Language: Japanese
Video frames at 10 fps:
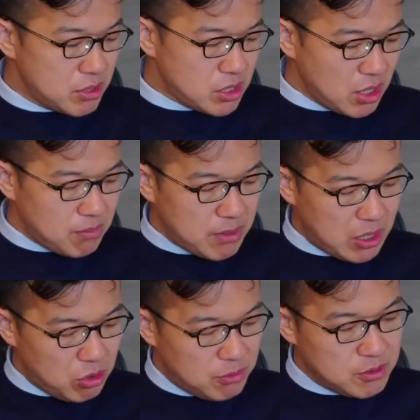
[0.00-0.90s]
私はま
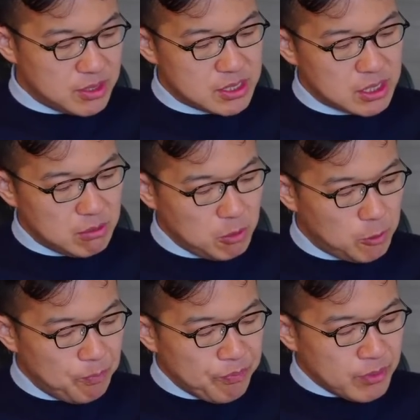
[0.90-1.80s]
あ思うんですけど
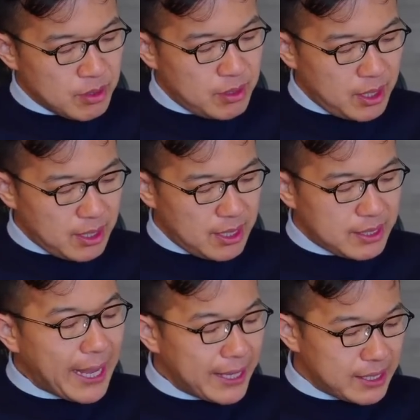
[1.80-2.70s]
も、
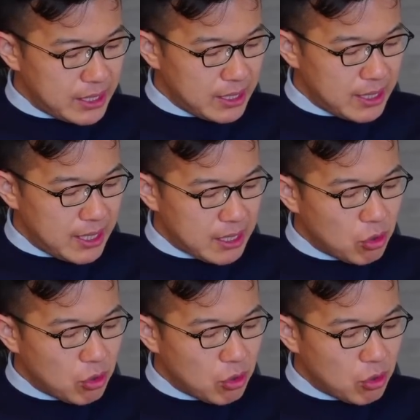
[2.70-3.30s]
で、第2、